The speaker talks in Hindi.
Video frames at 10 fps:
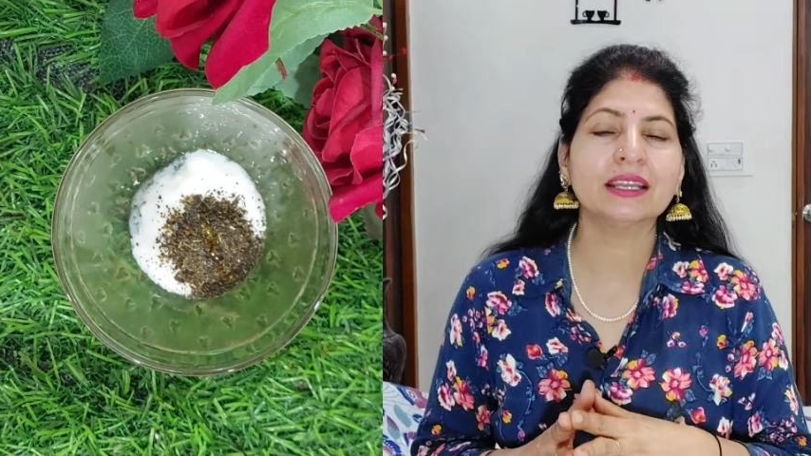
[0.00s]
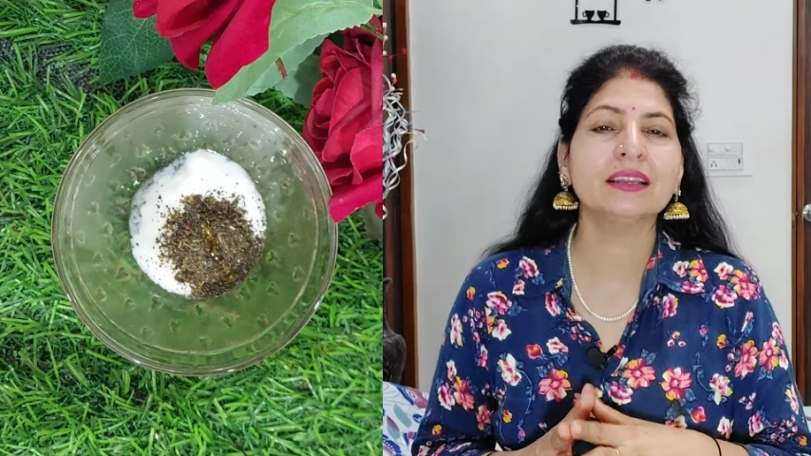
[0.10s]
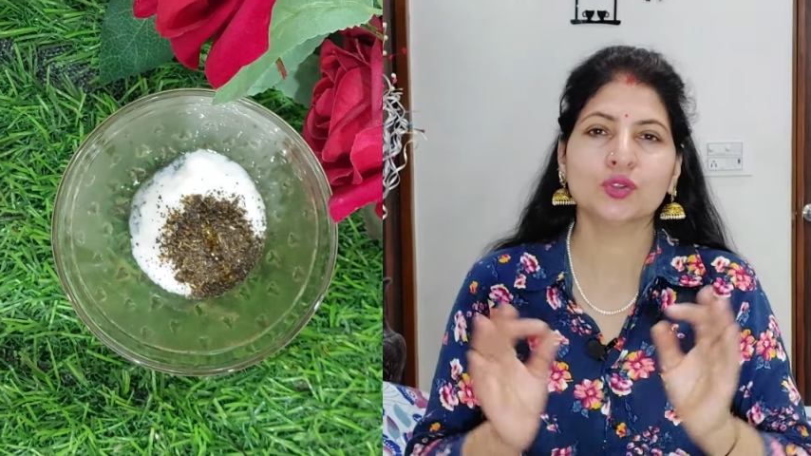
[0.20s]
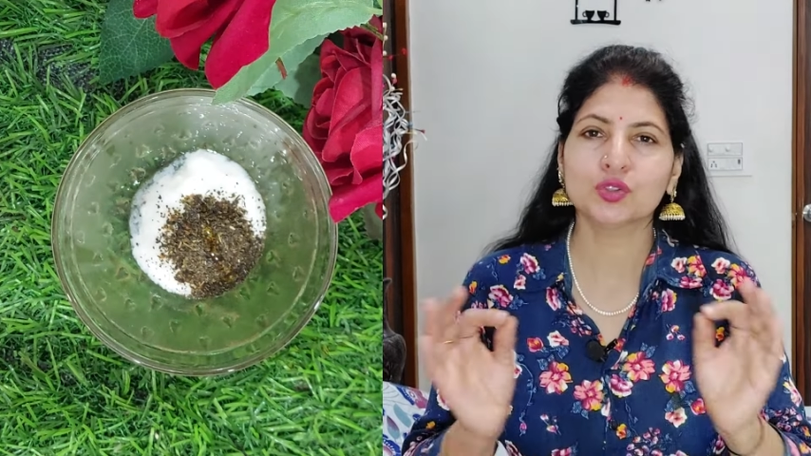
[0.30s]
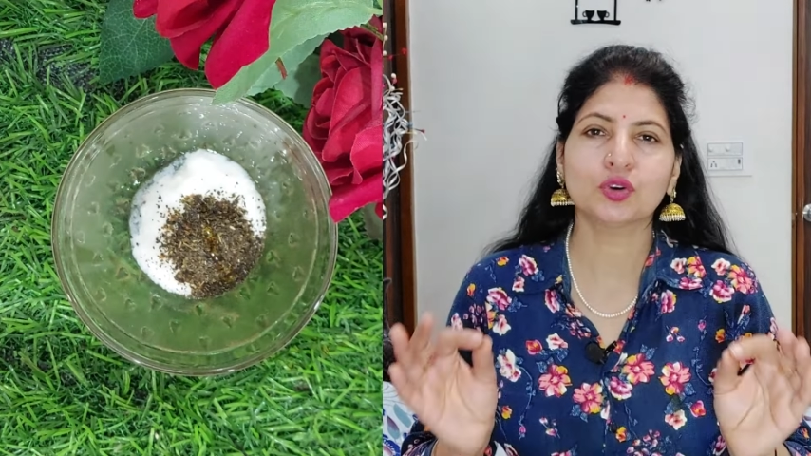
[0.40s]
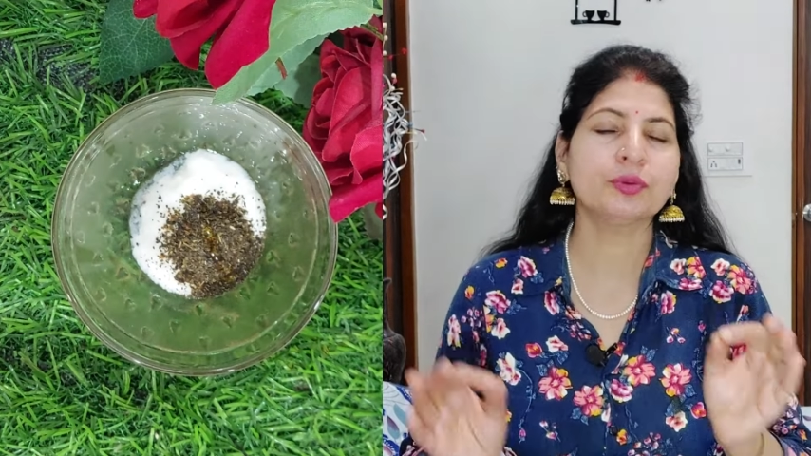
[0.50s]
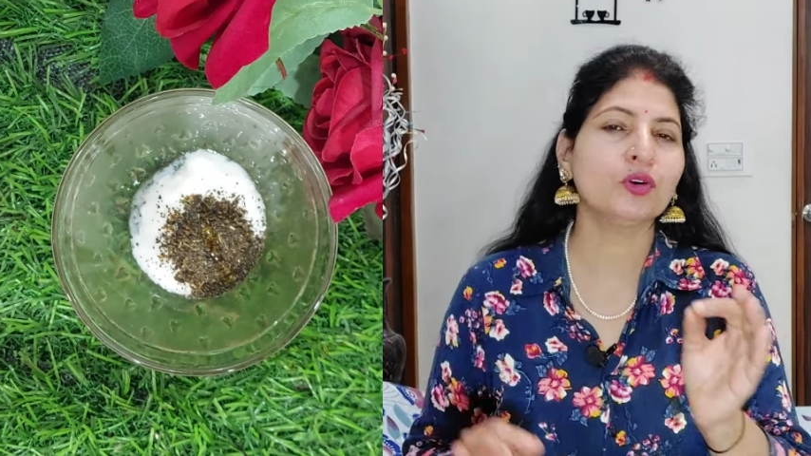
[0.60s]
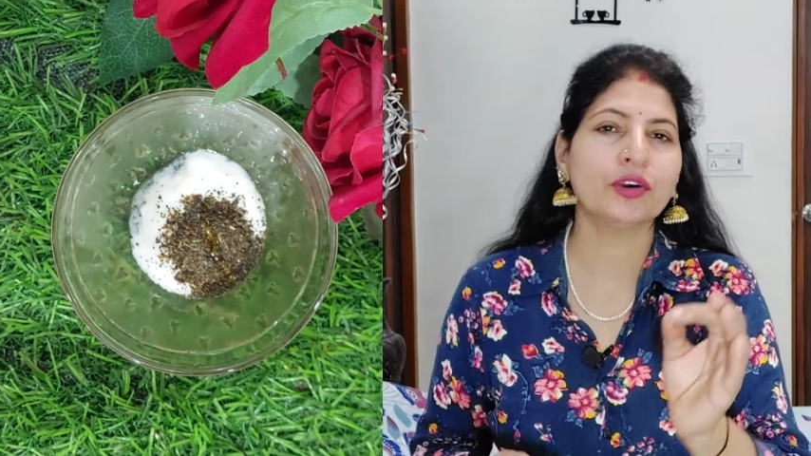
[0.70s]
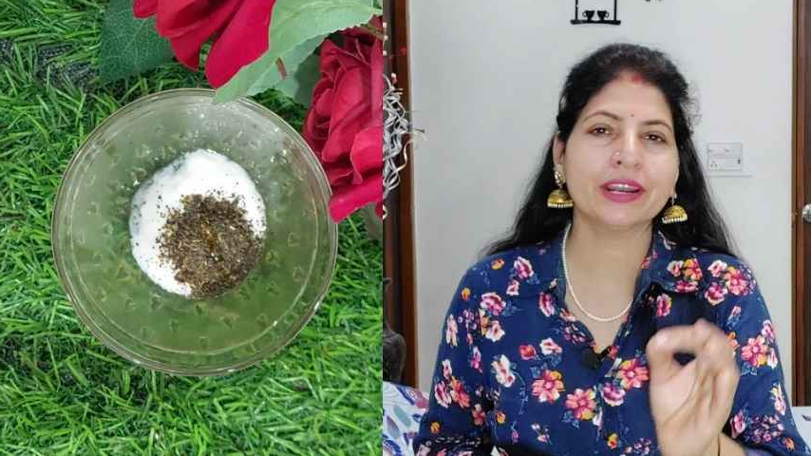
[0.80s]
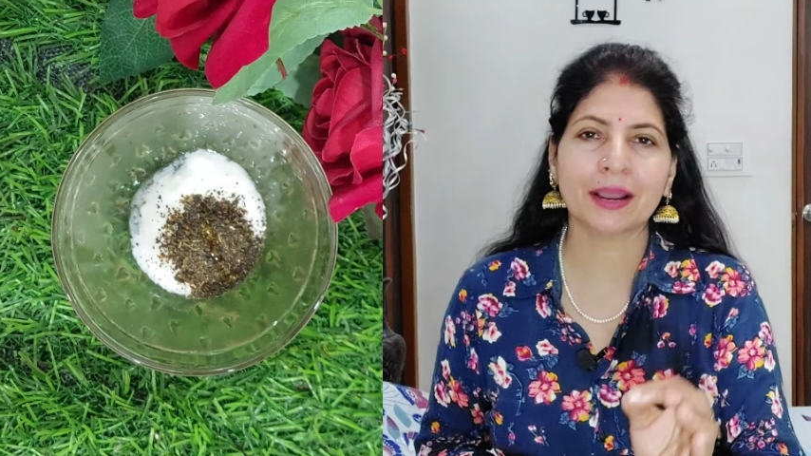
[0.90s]
जो भी
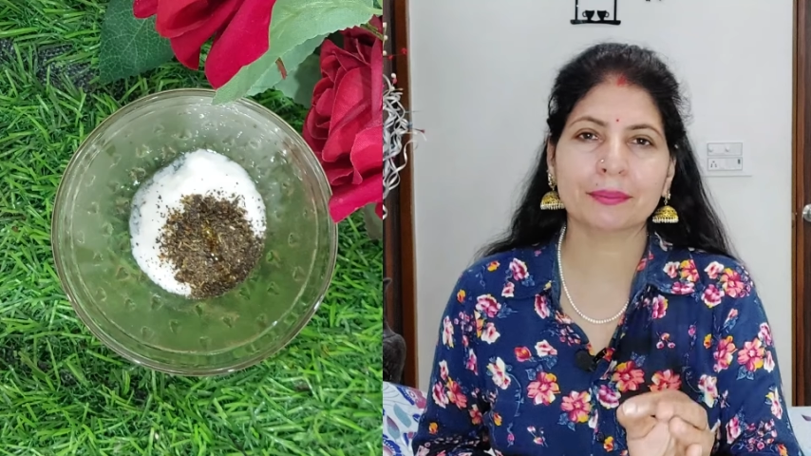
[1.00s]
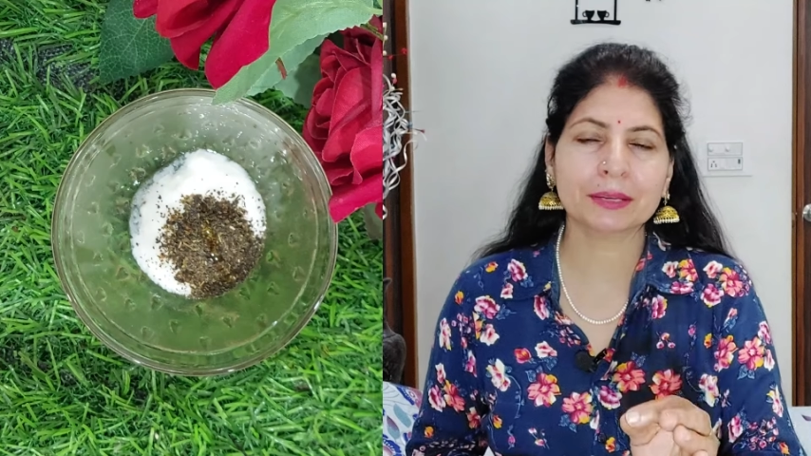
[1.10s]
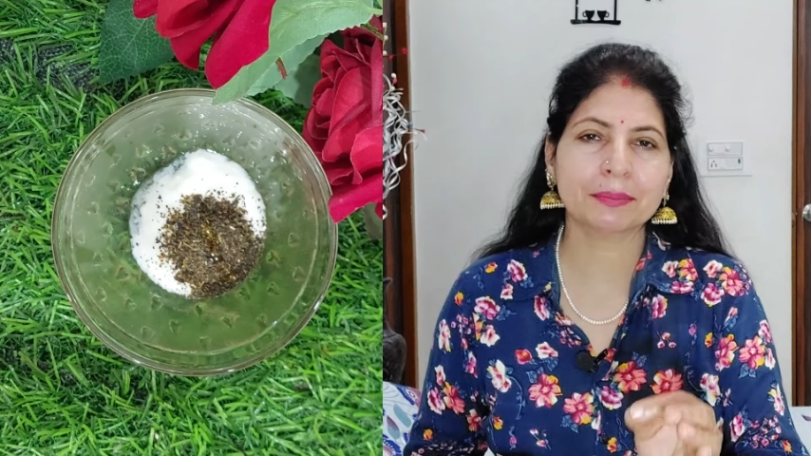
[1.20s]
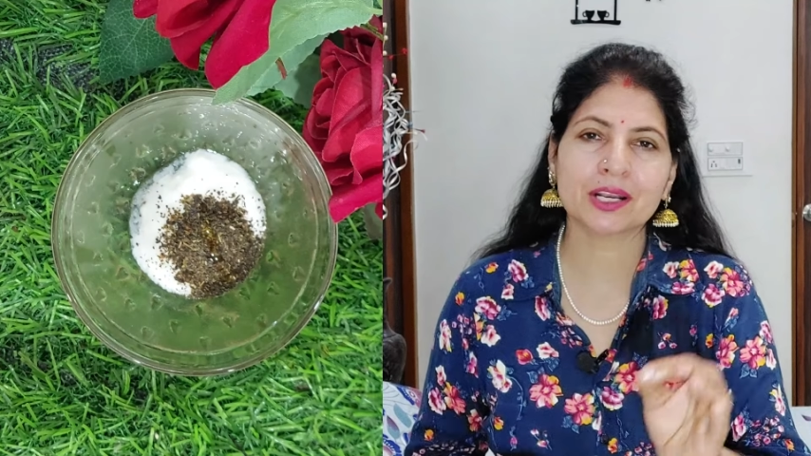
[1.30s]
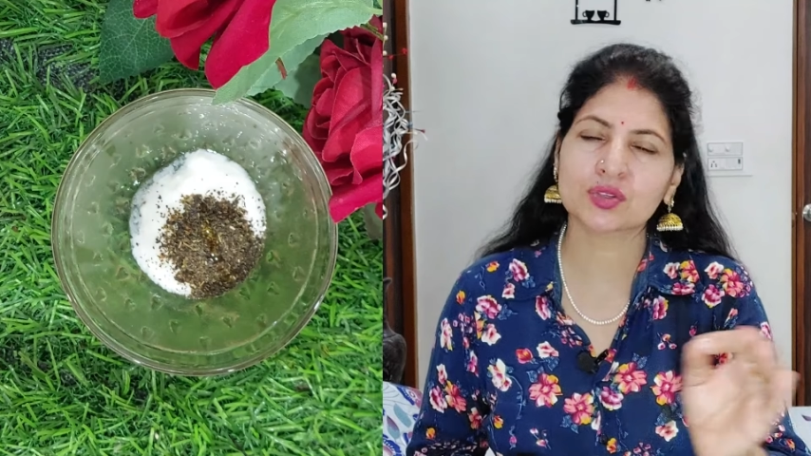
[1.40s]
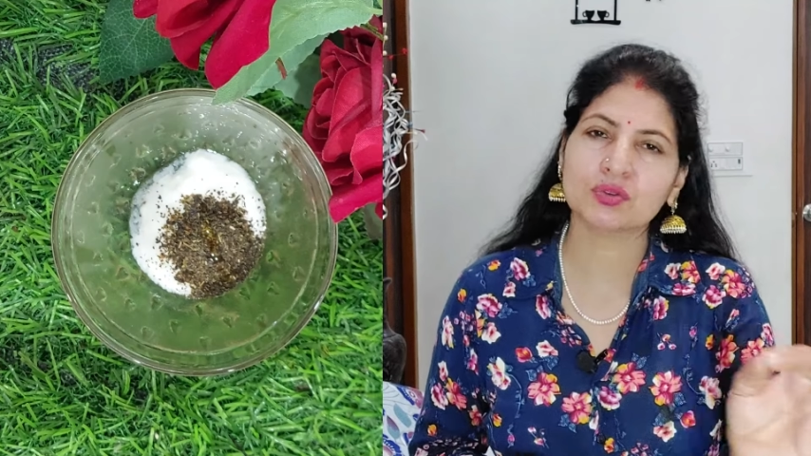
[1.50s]
ऑयल आपके पास हो